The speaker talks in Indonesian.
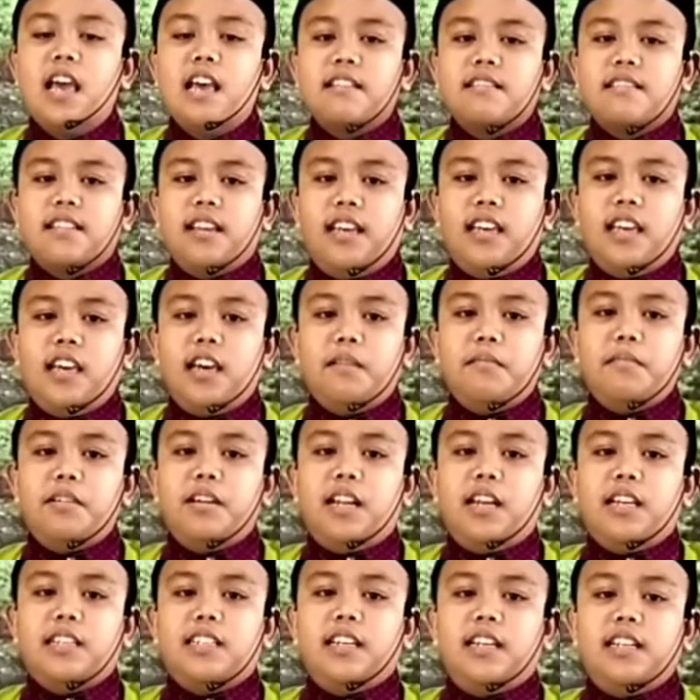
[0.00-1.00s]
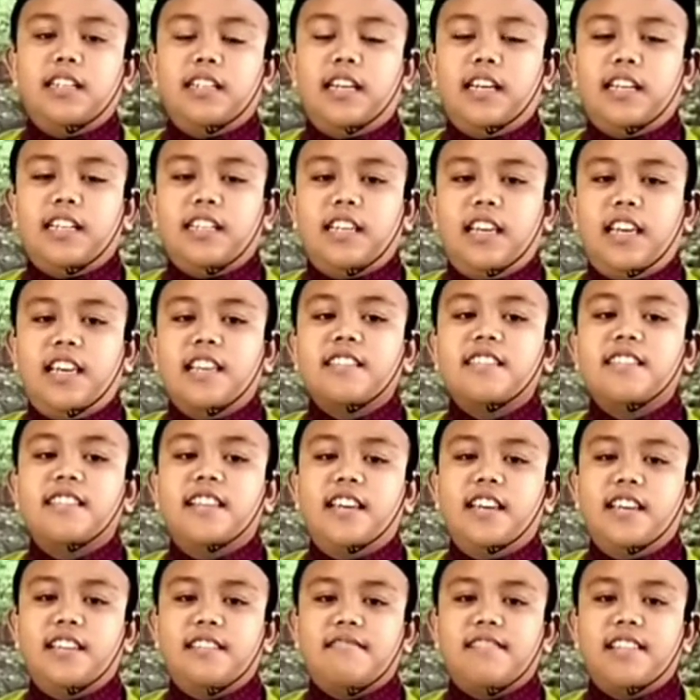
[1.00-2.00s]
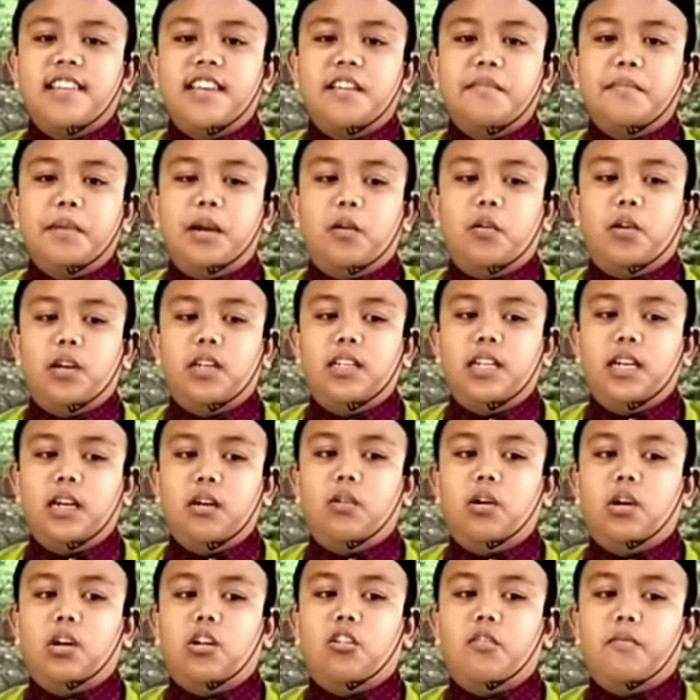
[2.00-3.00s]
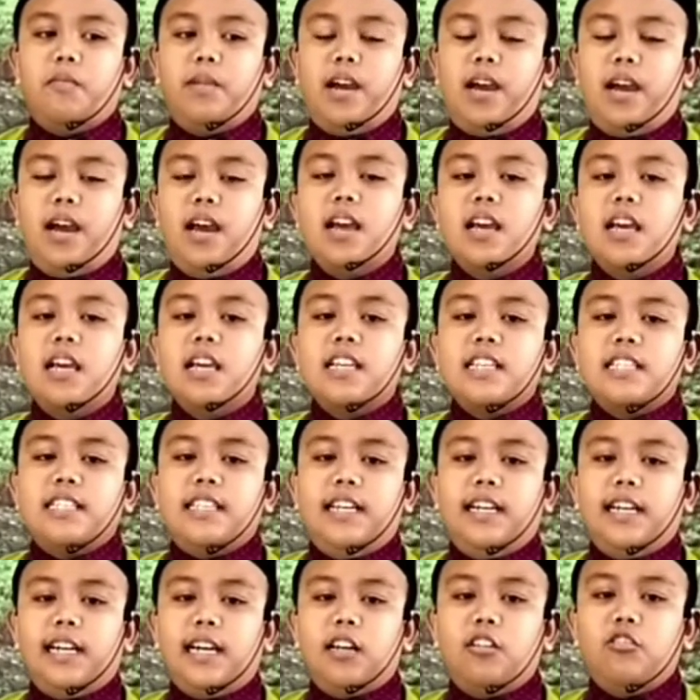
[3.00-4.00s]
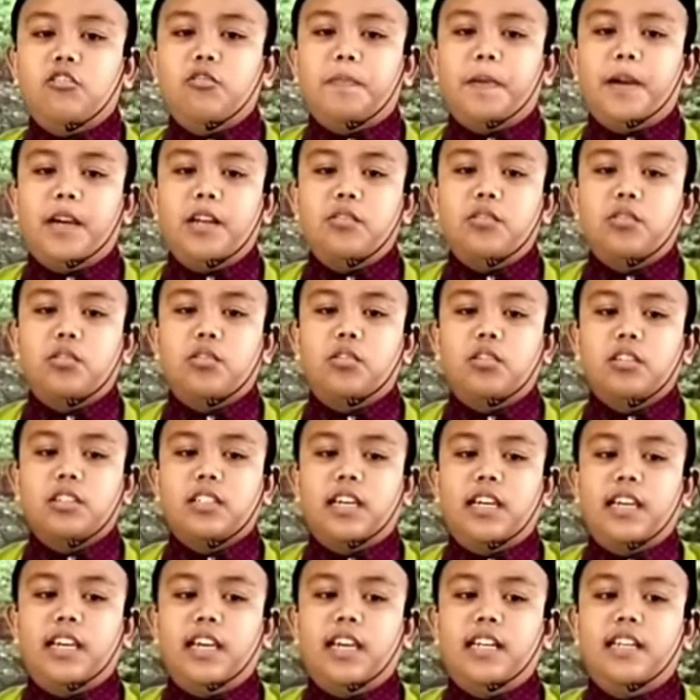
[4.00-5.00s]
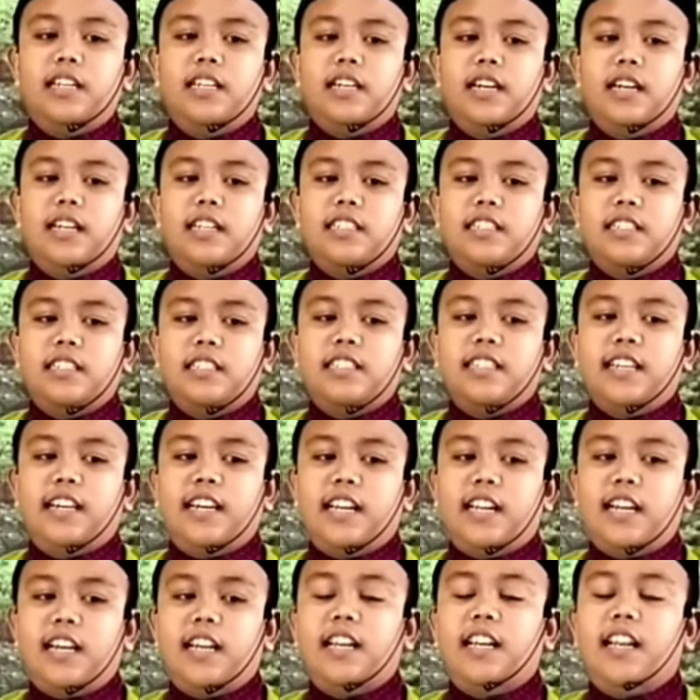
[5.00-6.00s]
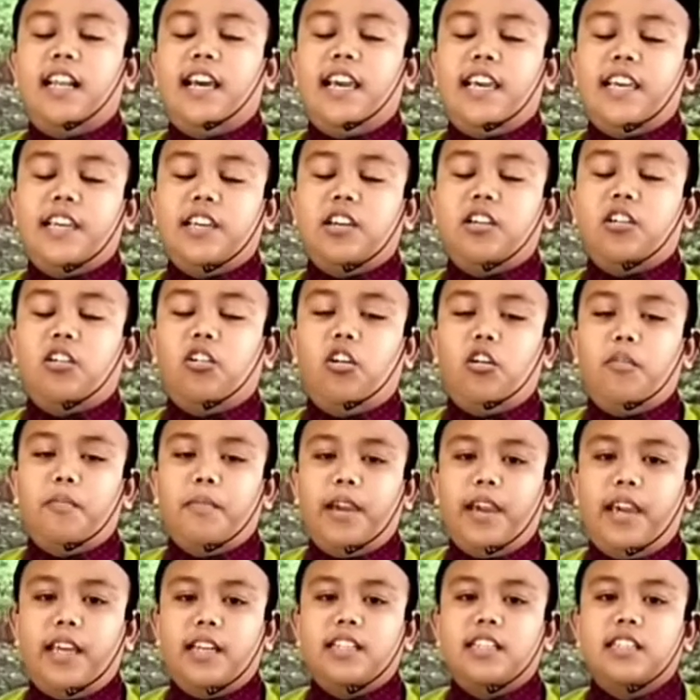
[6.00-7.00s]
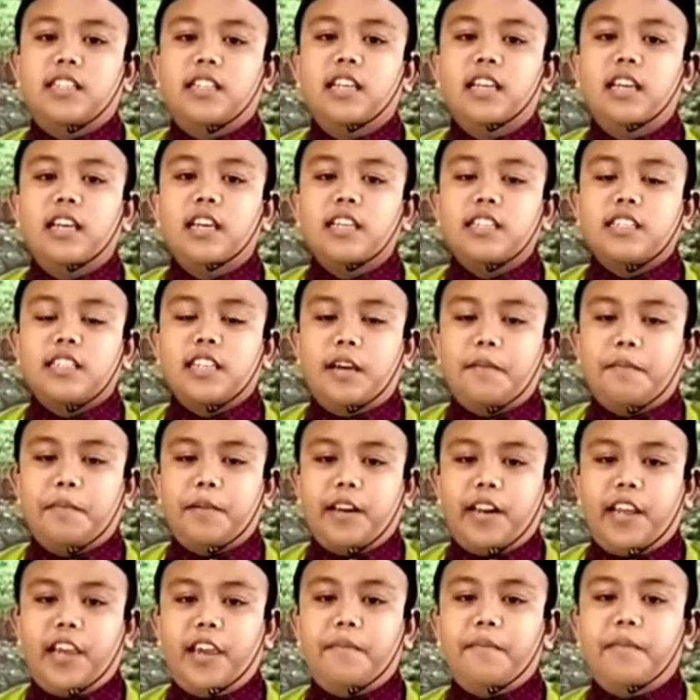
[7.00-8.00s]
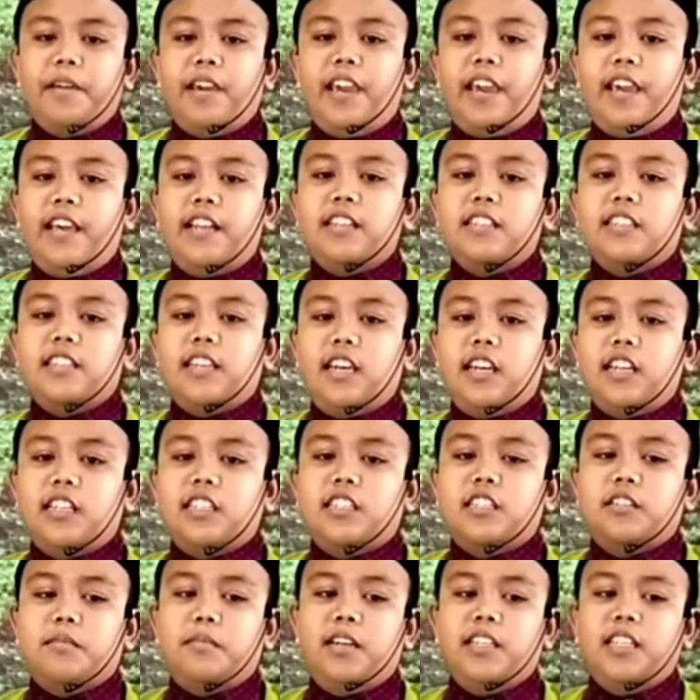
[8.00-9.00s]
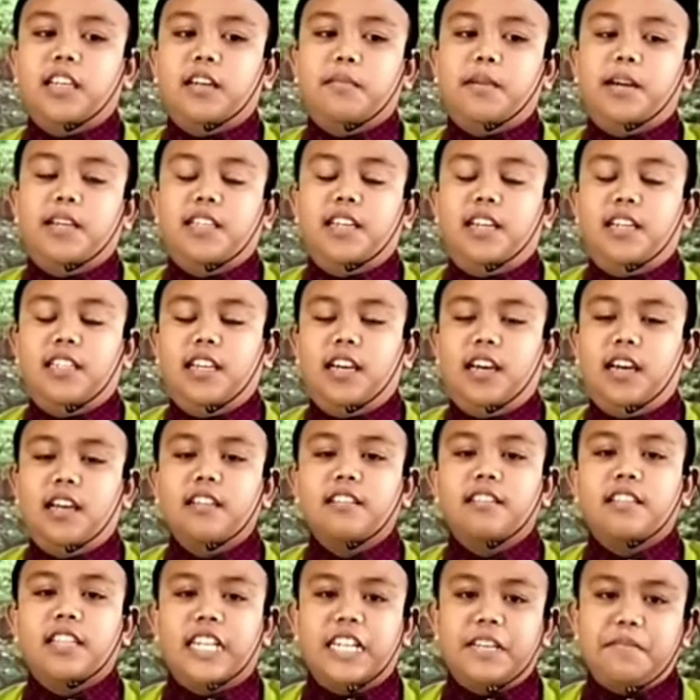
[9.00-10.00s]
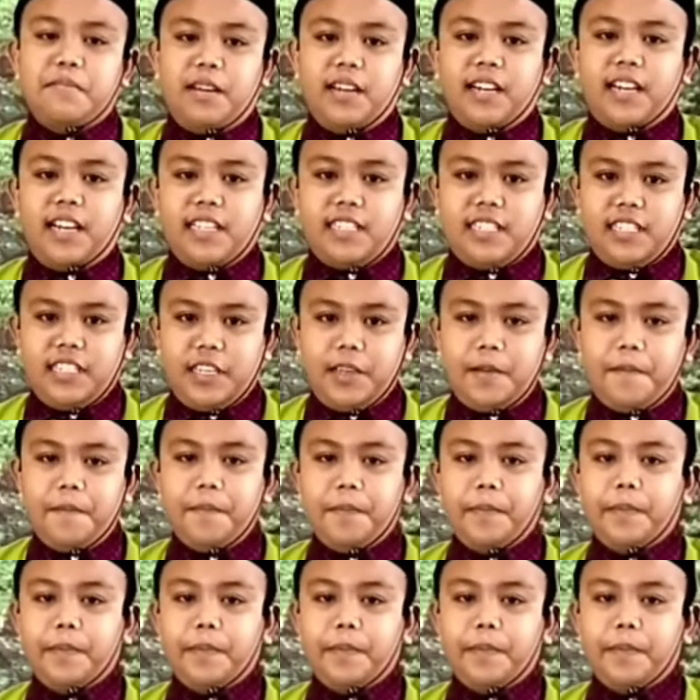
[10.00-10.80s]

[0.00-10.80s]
Saya berasal dari SDIT Mawaddah Warohma. Jangan lupa dukung saya dengan cara like, comment, subscribe, and share sebanyak-banyaknya Terima kasih